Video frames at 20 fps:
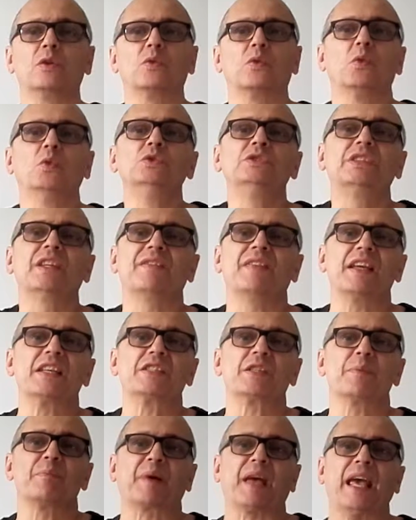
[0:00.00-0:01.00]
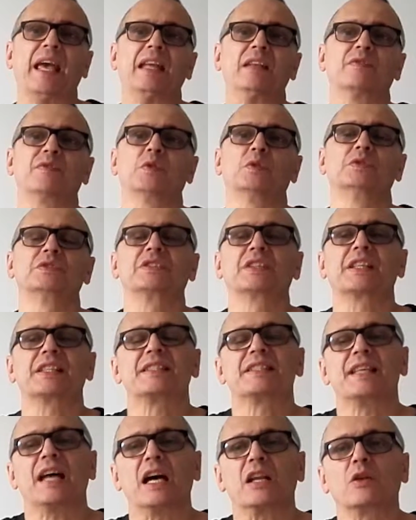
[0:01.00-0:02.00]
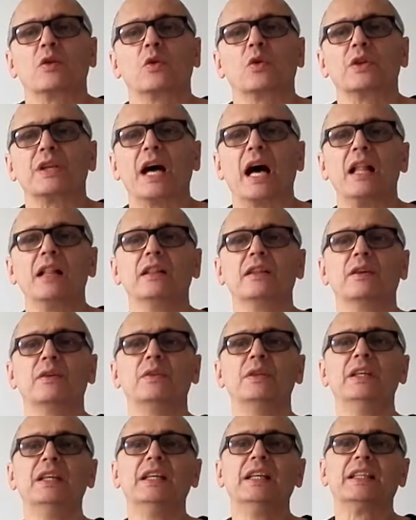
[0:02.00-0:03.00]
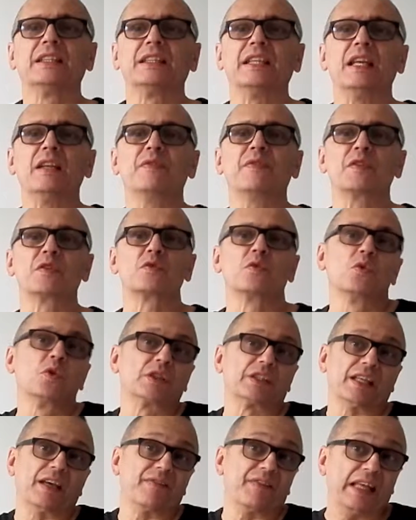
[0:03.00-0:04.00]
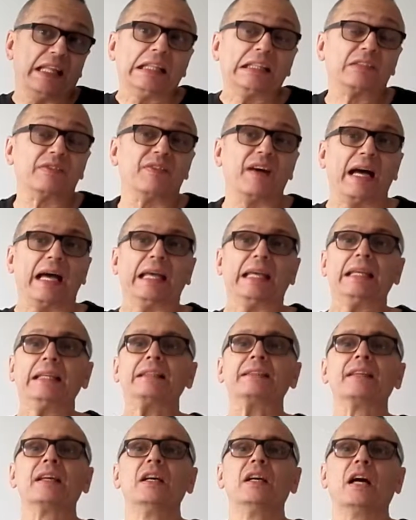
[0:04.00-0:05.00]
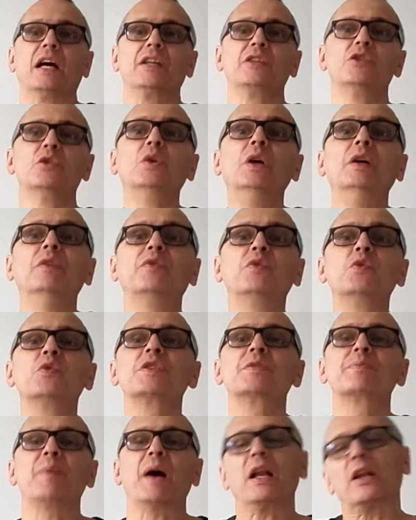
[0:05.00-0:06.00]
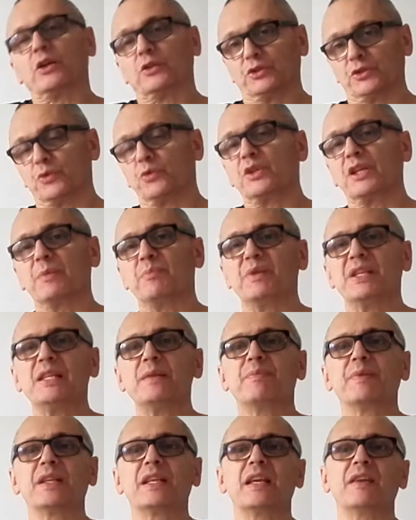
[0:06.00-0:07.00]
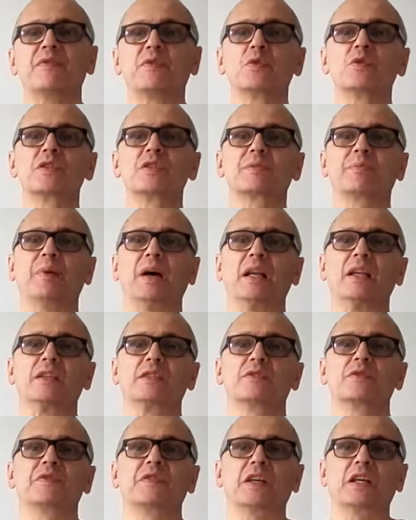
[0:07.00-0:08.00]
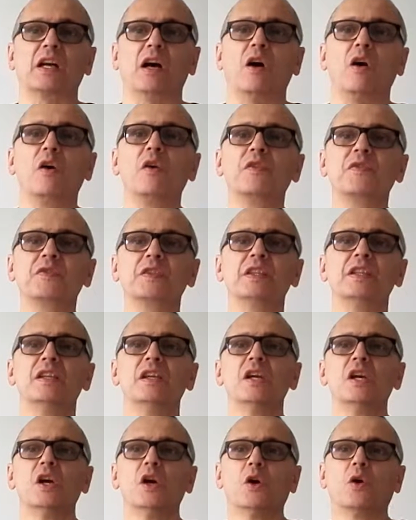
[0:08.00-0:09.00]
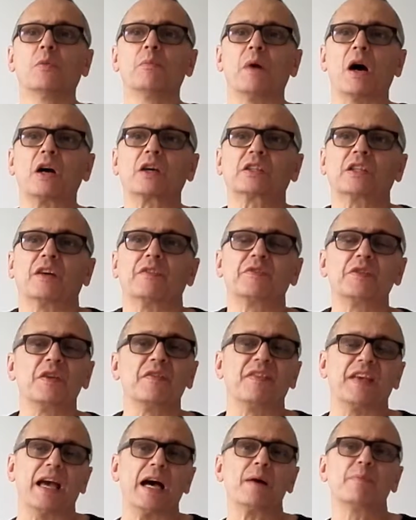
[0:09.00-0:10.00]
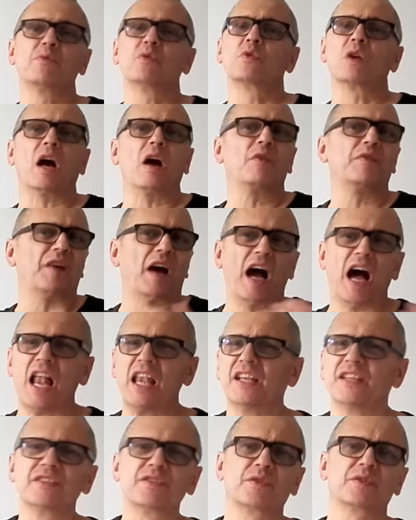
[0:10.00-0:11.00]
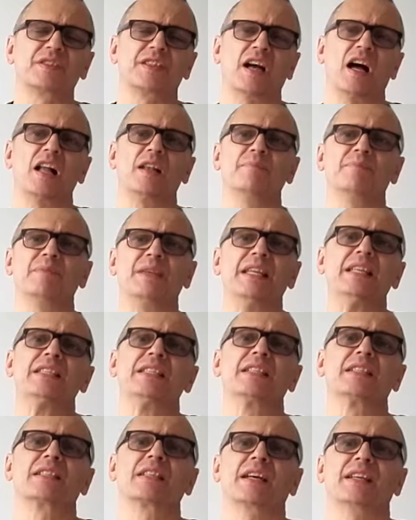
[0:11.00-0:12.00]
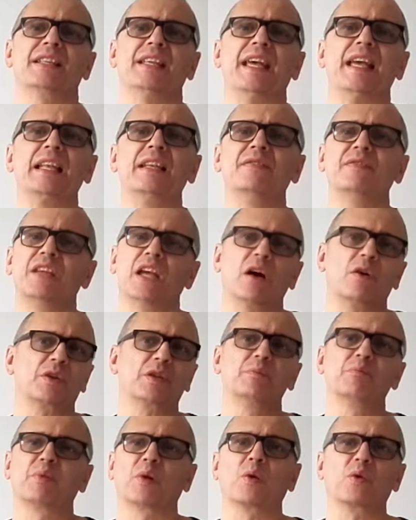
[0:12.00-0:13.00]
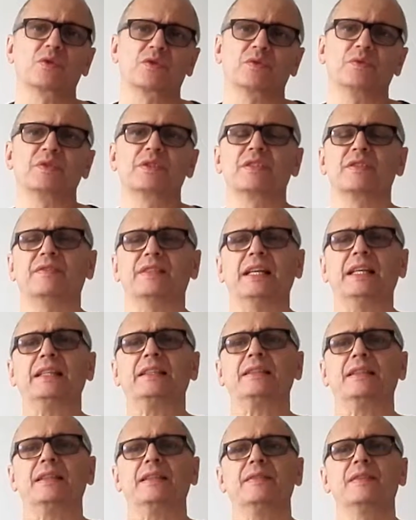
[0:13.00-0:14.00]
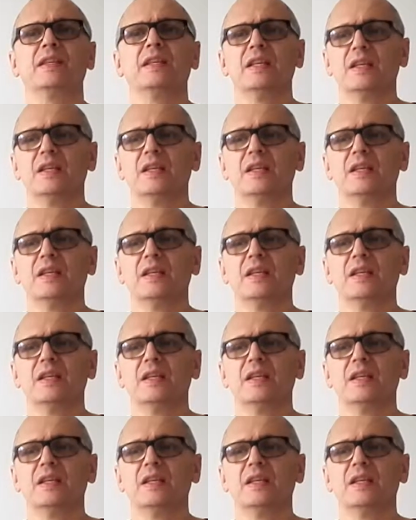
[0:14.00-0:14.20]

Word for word: Unterwäschebrand von Cristiano Ronaldo, den versucht er weltweit an junge Fußballer und jung gebliebene Fußballer zu verkaufen und macht dafür Werbung auf allen sozialen Medienkanälen wie auch in Blogs und so weiter.